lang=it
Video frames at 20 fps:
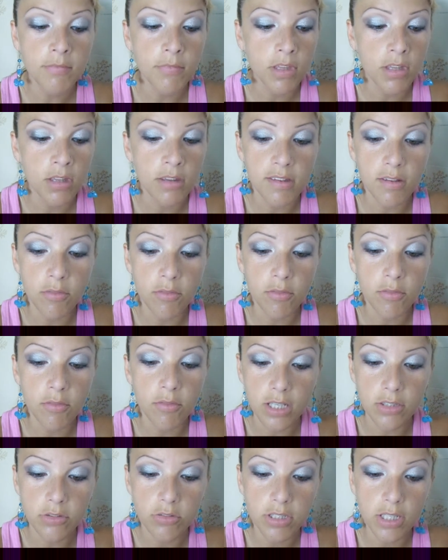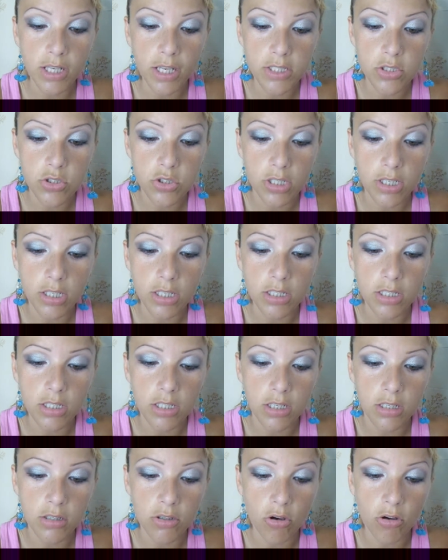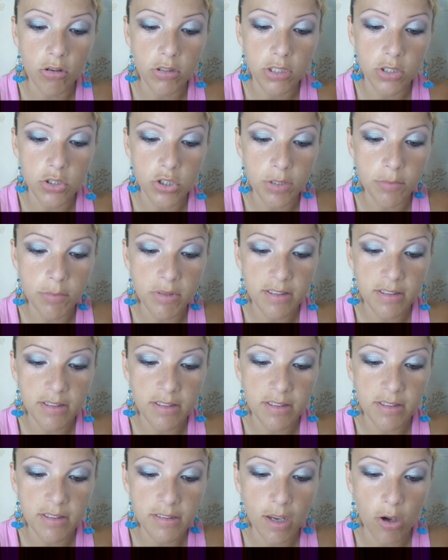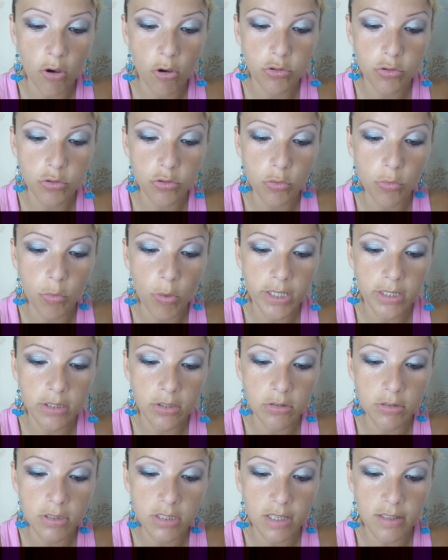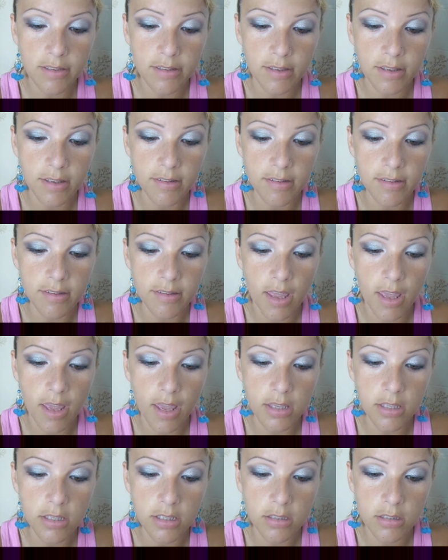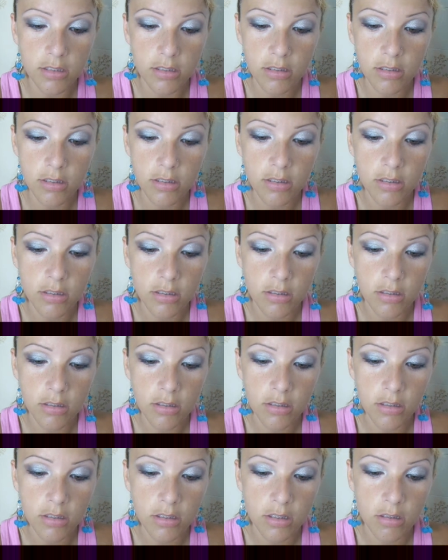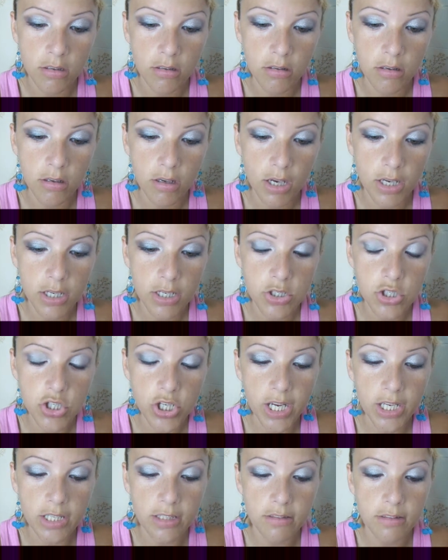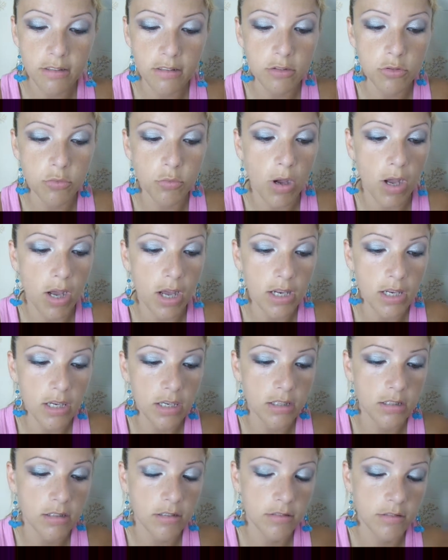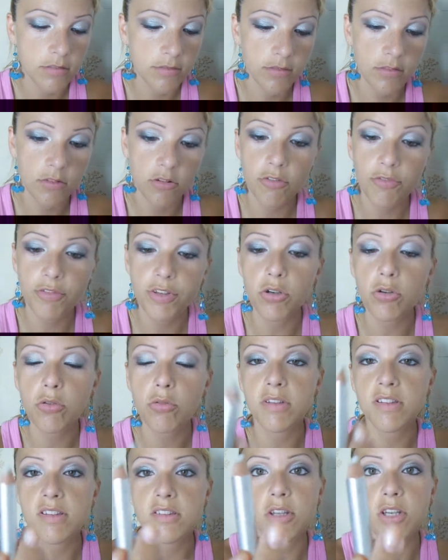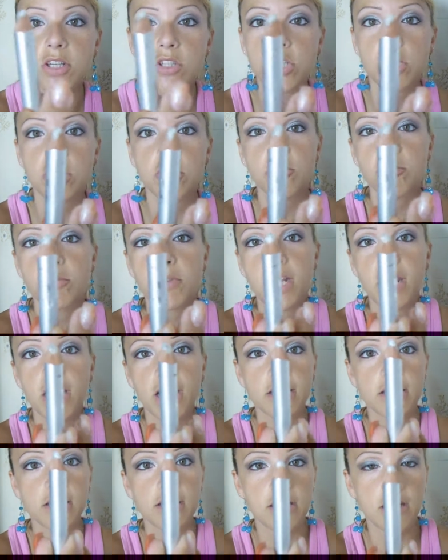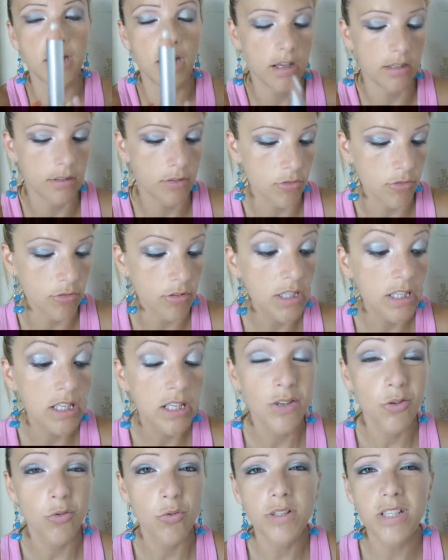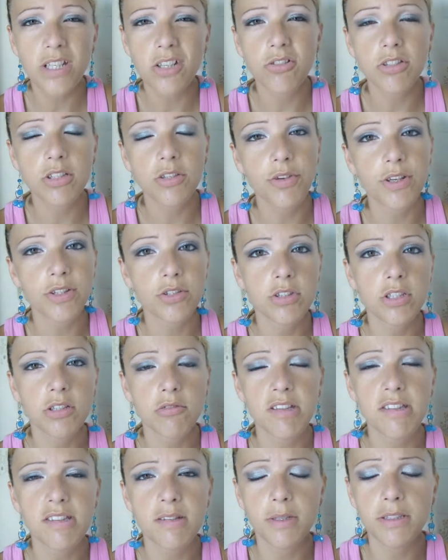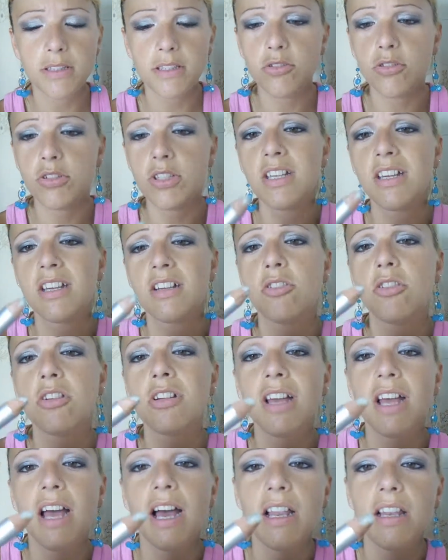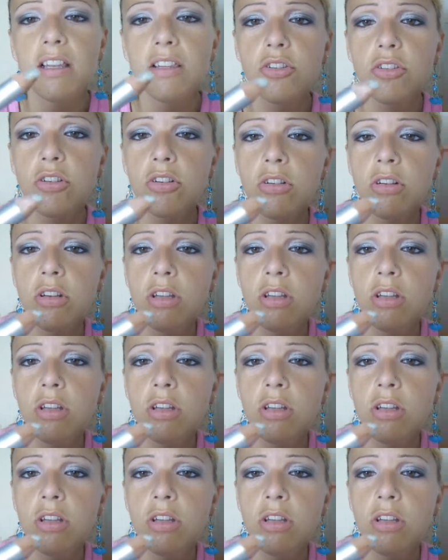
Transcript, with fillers: stavo cercando di leggere il codice, mi sembra che sia 84366 Argente Toile, ovvero questo argento brillantinato. Unico difetto di questi matitoni che col caldo